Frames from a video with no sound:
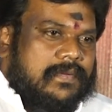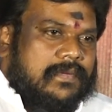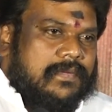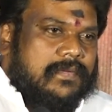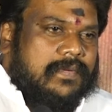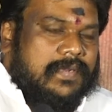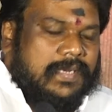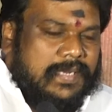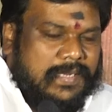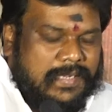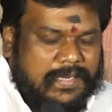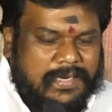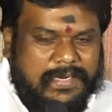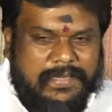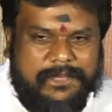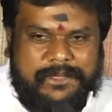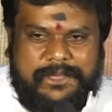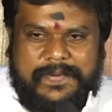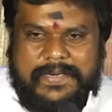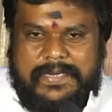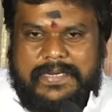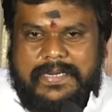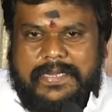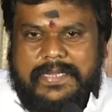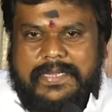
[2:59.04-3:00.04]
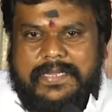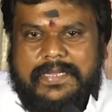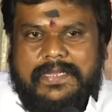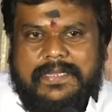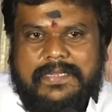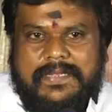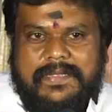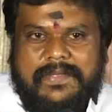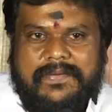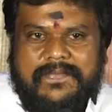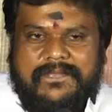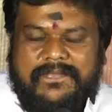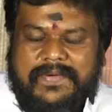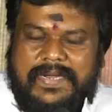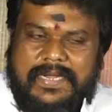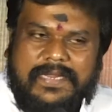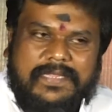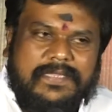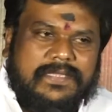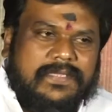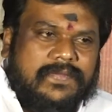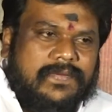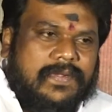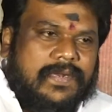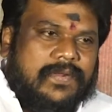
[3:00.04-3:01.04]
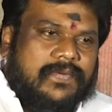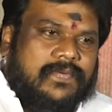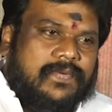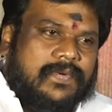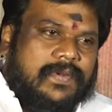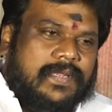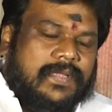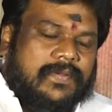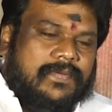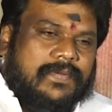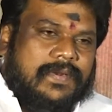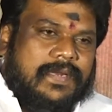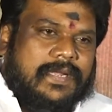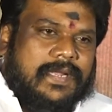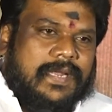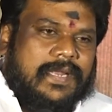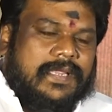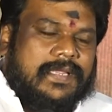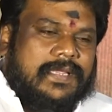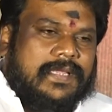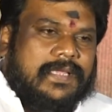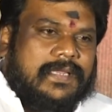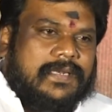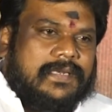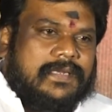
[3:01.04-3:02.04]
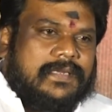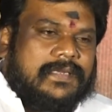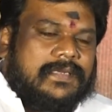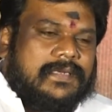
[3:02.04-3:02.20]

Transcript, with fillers: ஒரு ஏழைப்பட்ட வளர்ந்து வரக்கூடிய ஒரு கலைஞர்